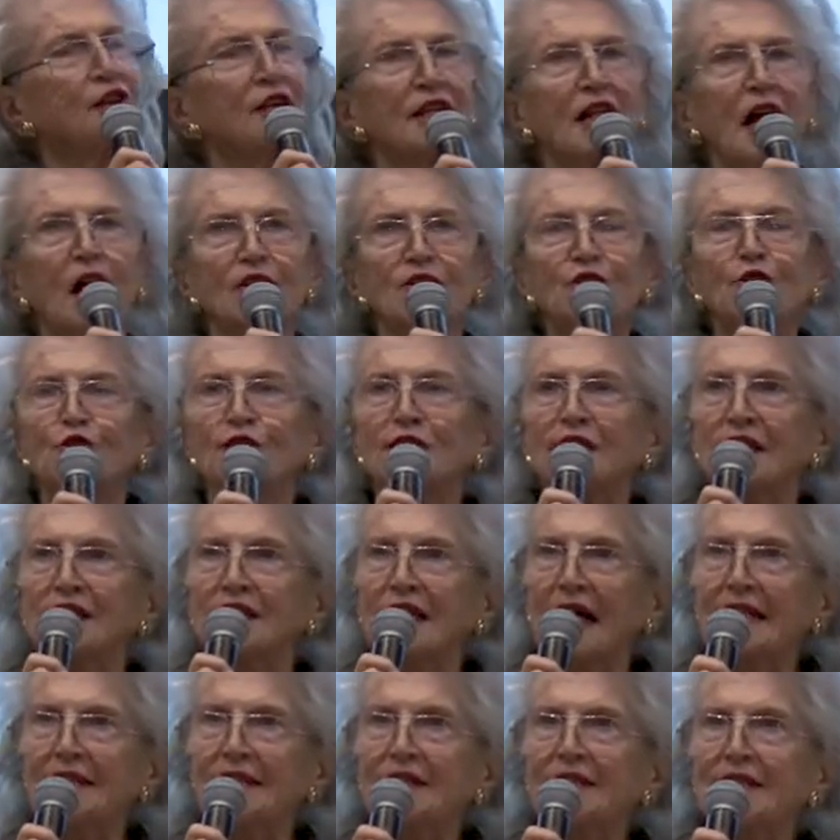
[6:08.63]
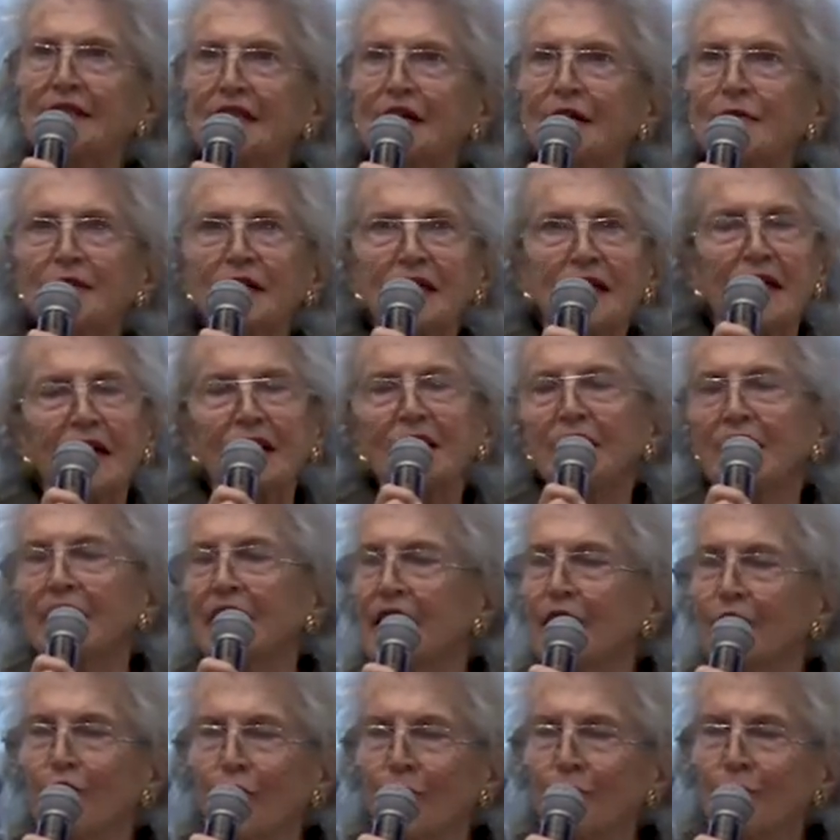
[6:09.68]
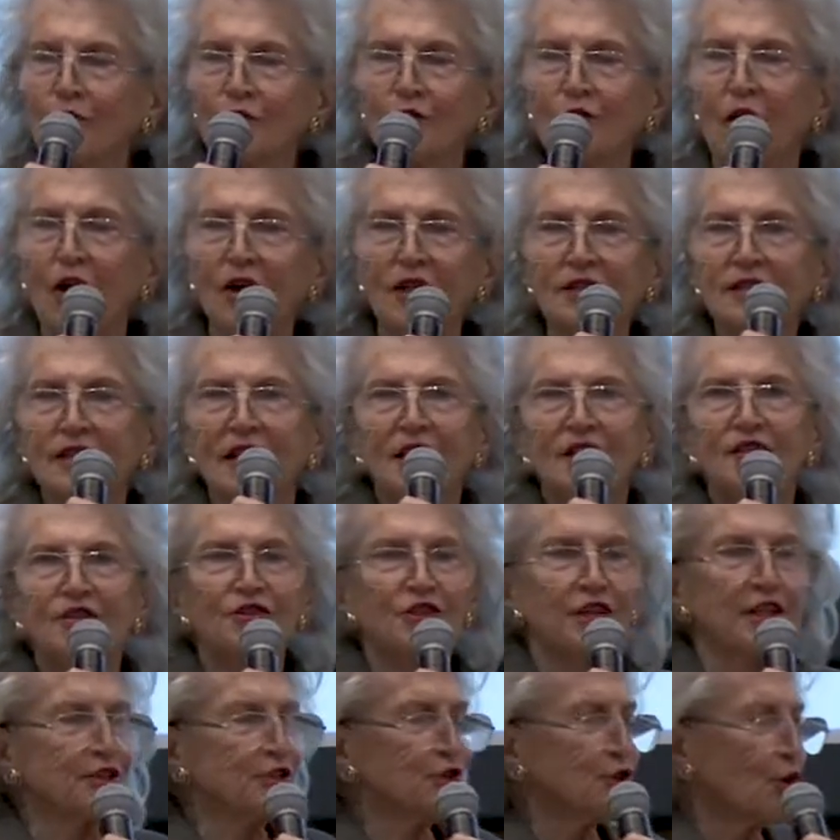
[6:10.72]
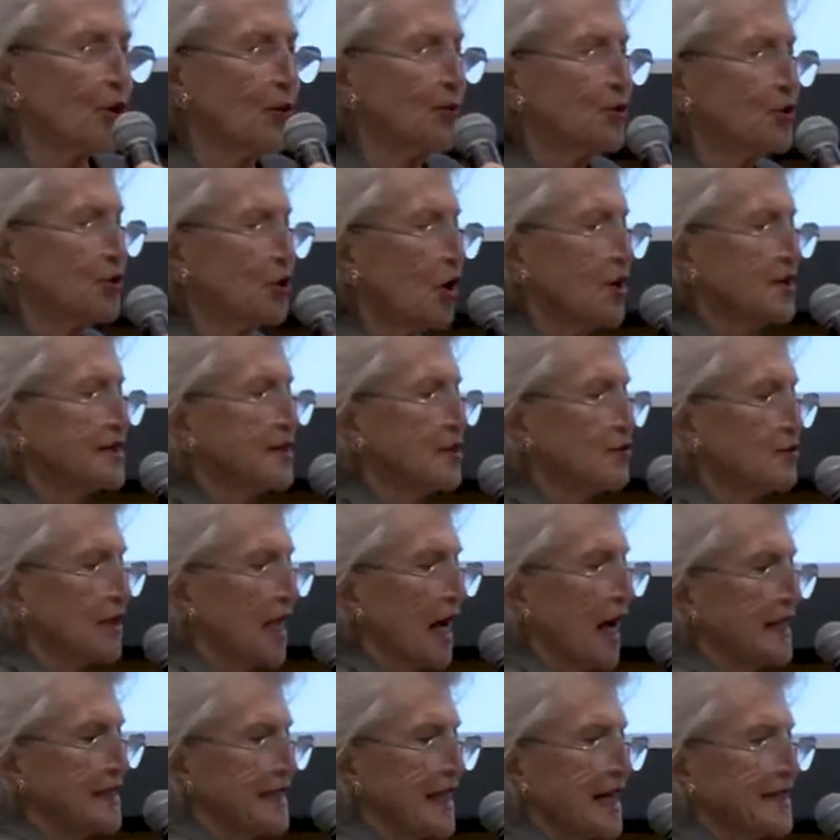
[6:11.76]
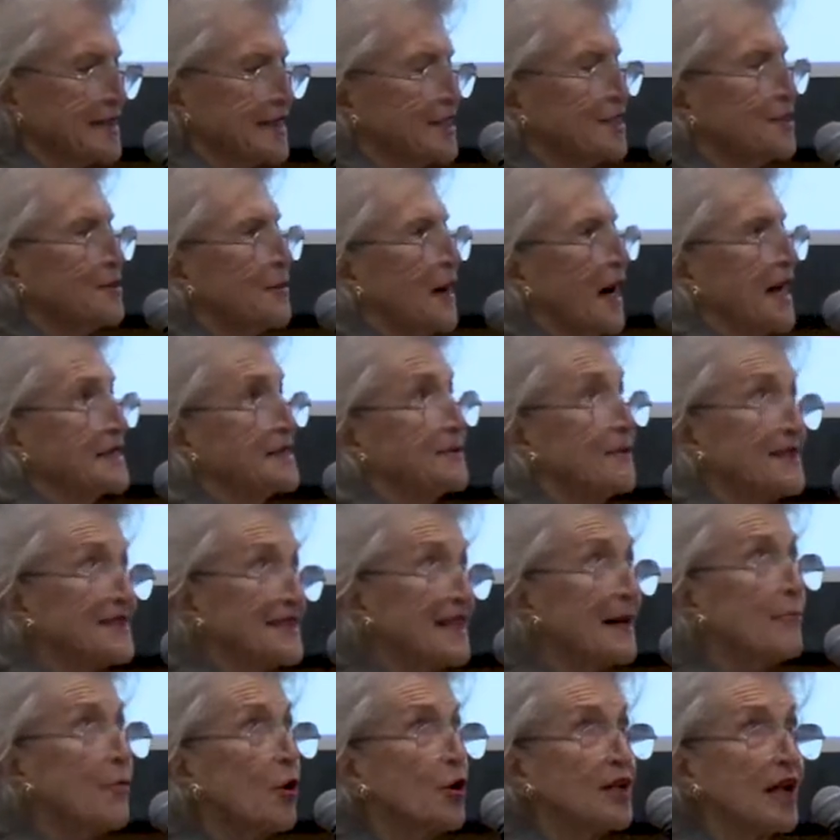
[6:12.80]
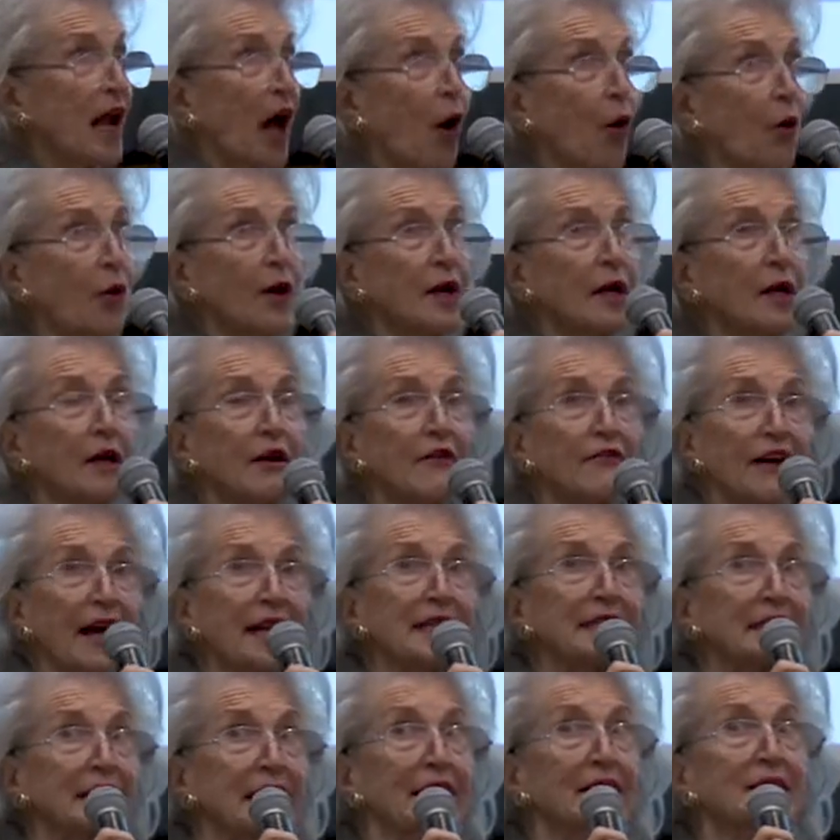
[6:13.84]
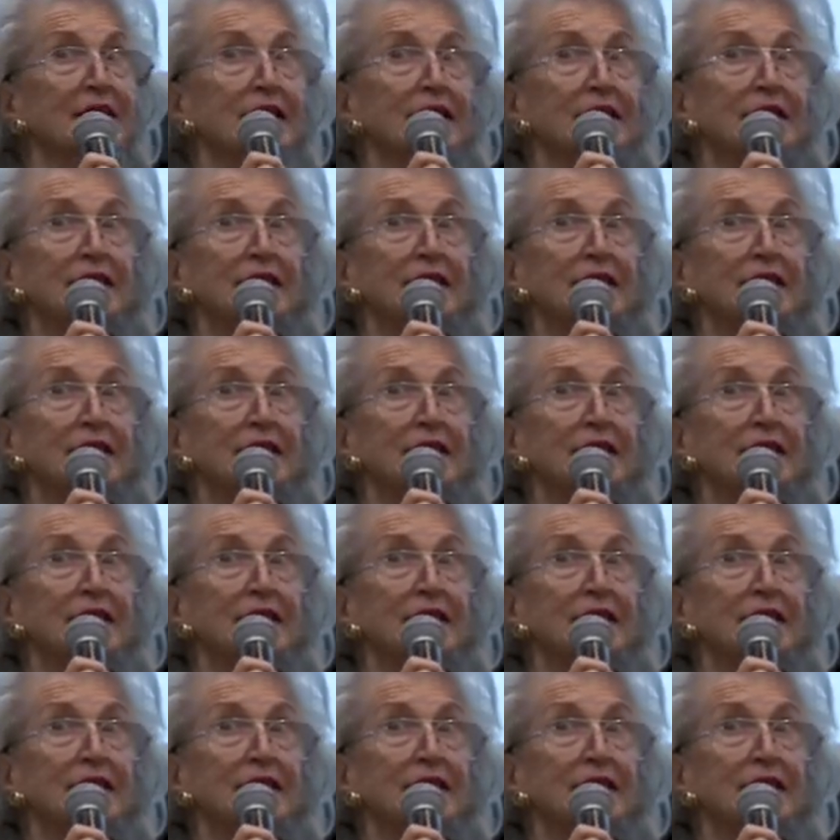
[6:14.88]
geral, a sociedade islâmica é como nós, gente como nós não tá nada demais. Mas a moral varia.